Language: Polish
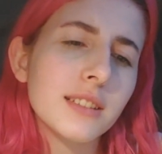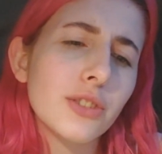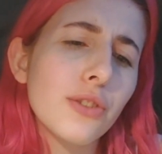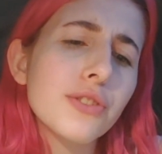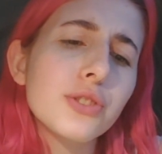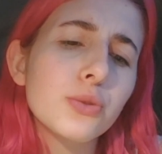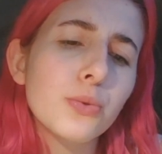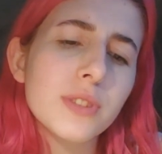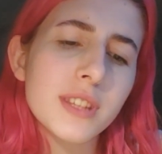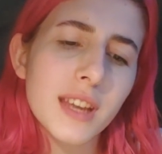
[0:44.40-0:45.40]
y,
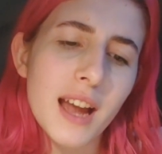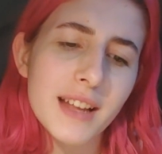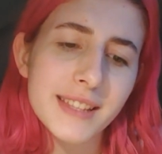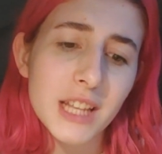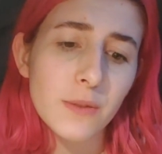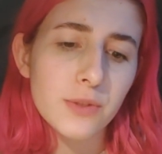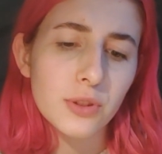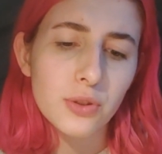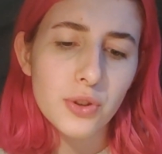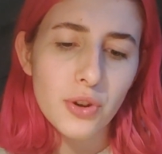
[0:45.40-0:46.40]
Konstytucja Stanów
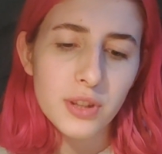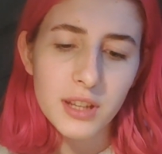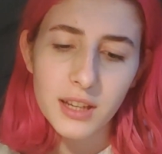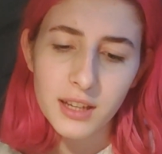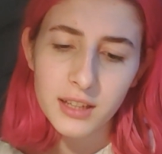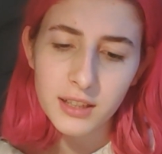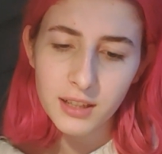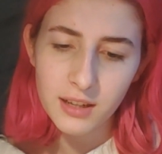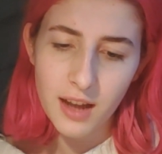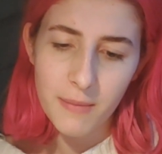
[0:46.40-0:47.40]
Zjednoczonych
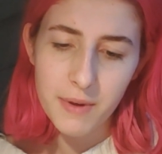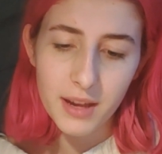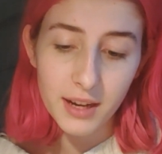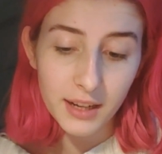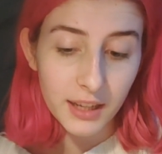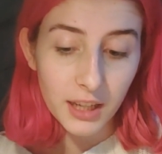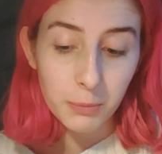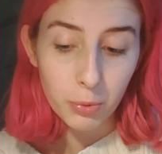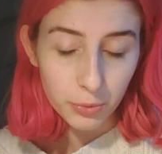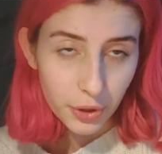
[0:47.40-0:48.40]
Ameryki
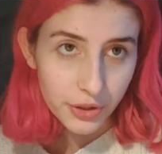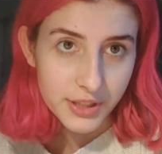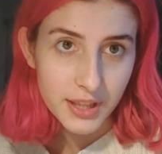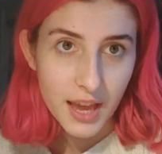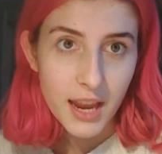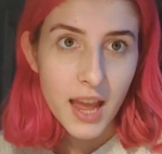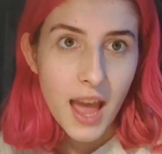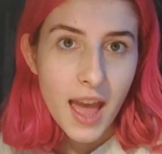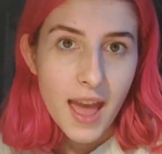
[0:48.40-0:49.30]
Północnej